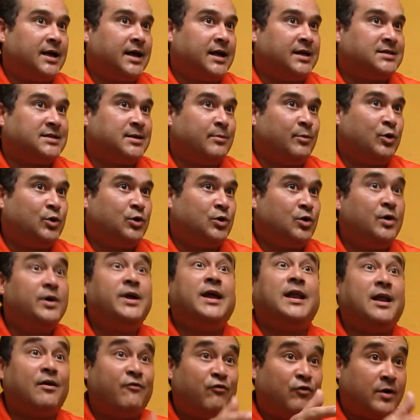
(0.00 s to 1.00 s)
ese montón
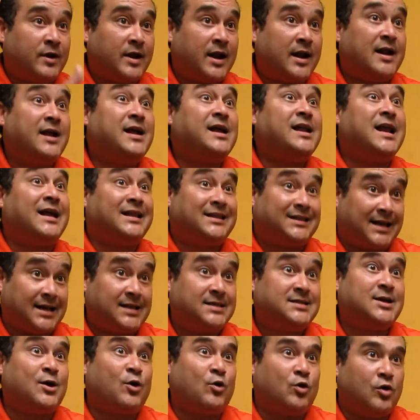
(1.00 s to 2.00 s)
y en la funeraria es que las
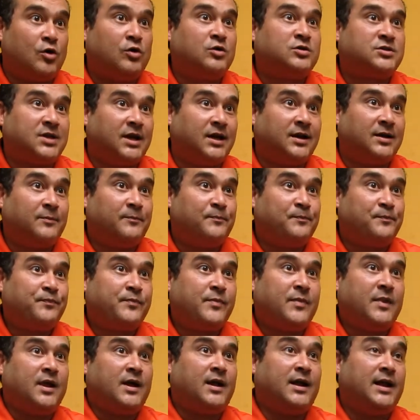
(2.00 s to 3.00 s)
tres se conocen,
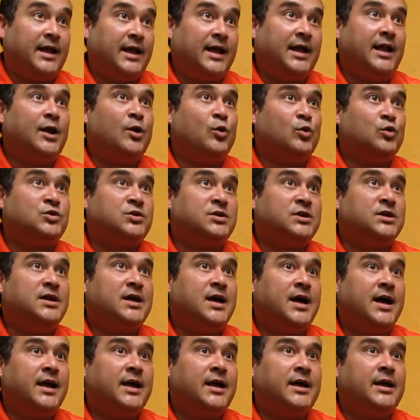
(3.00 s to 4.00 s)
Lili,
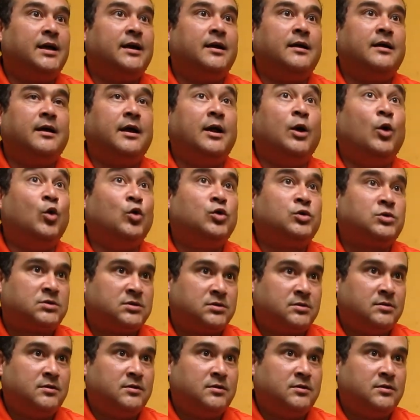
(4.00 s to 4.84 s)
Lucía y Luz.